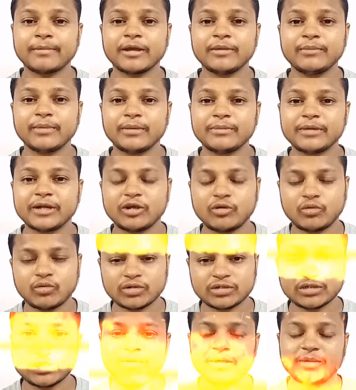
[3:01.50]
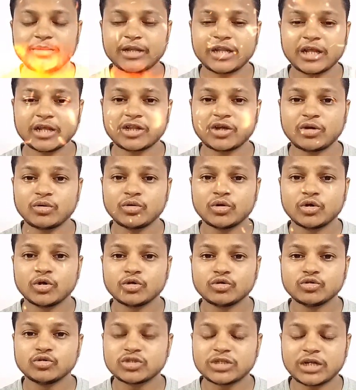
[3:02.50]
आपकी मेमोरी ओरिजिनल बताता हूँ
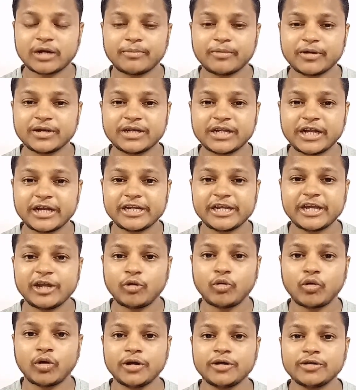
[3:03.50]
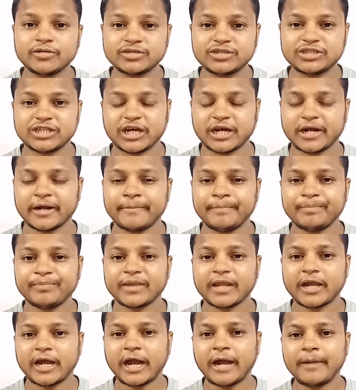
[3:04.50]
दूसरा पॉइंट यानी कि ऑडियो जैक
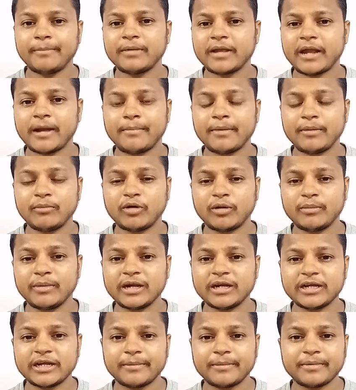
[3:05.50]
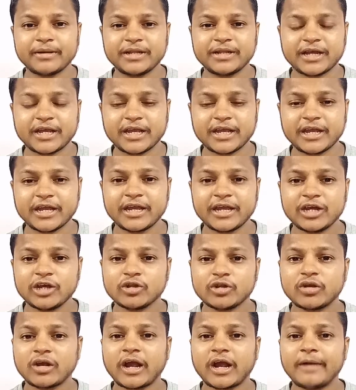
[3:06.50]
आप यहाँ पे मोबाइल यहाँ पे देखेंगे
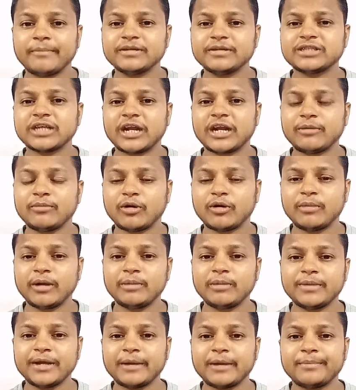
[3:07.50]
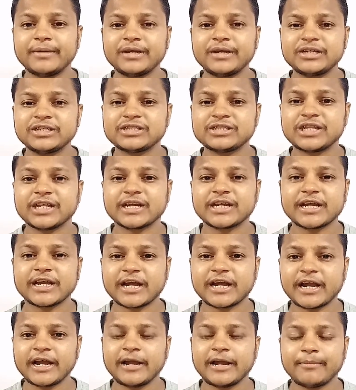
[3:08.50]
तो काफ़ी सारे मोबाइल में यहाँ पे इस
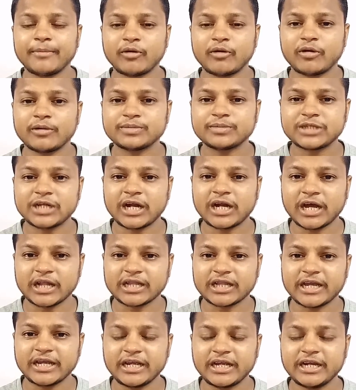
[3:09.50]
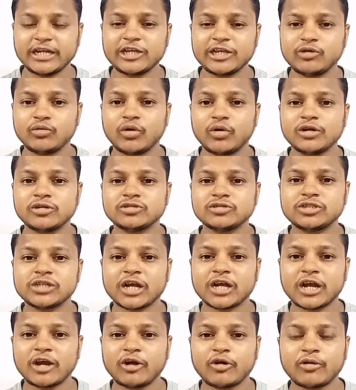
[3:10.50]
तरीके का यहाँ पे ऑप्शन आता है यानी कि ऑडियो
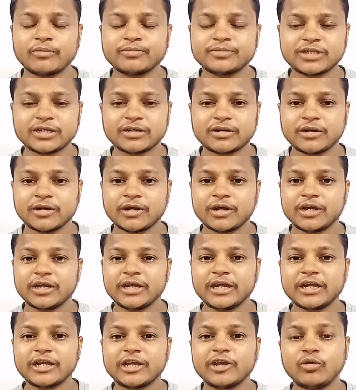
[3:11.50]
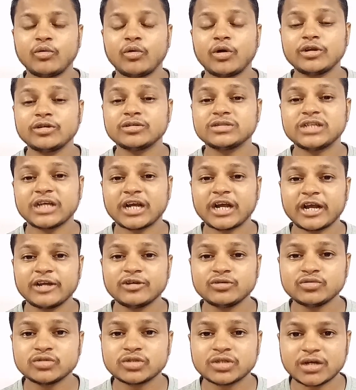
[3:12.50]
जैक का ऑप्शन यानी कि ऑडियो जैक का
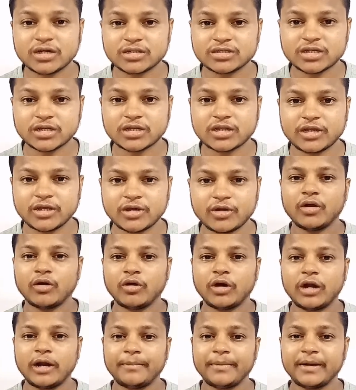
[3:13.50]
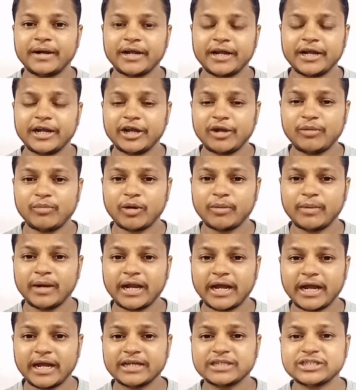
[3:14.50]
यूज़ कर सकते हैं और यहाँ पे नए नए
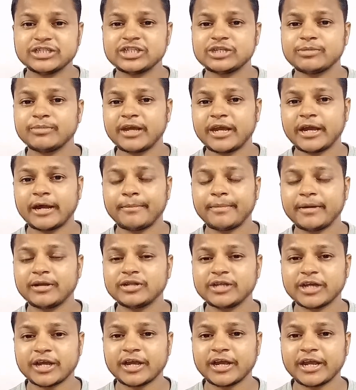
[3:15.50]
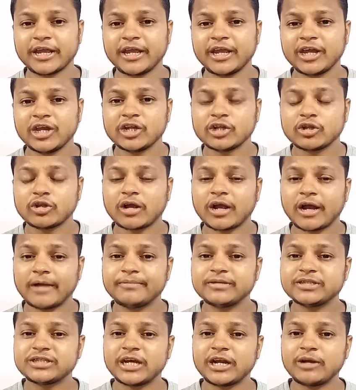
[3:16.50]
मोबाइल आए हैं जिसमें यहाँ पे देखेंगे तो
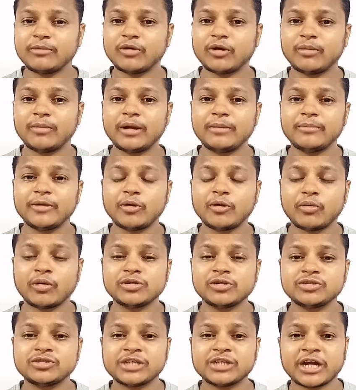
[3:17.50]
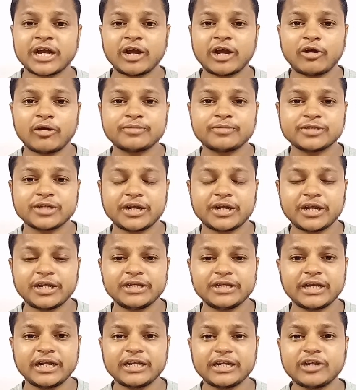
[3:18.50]
काफ़ी सारे मोबाइल में ऑडियो जैक का ऑप्शन
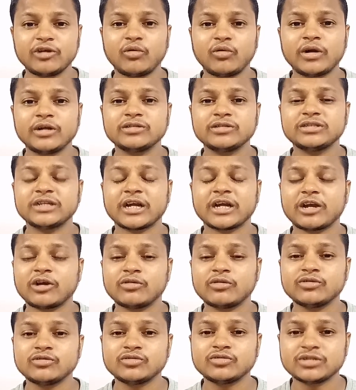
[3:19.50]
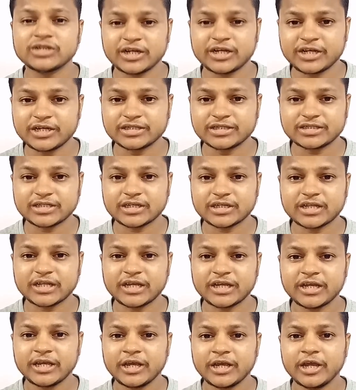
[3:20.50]
नहीं यानी कि ऑडियो जैक का यूज़ नहीं कर
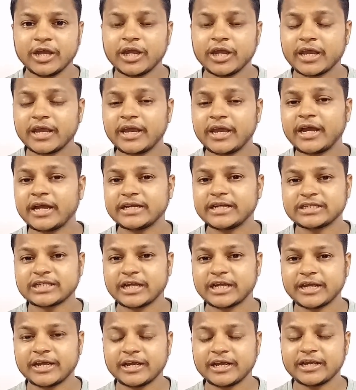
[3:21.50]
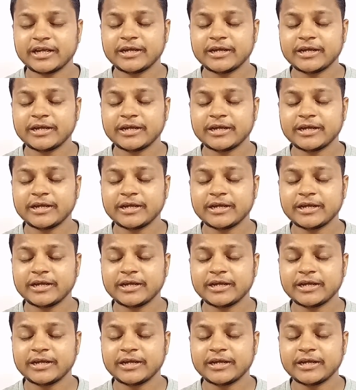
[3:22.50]
सकते क्या ऐसा है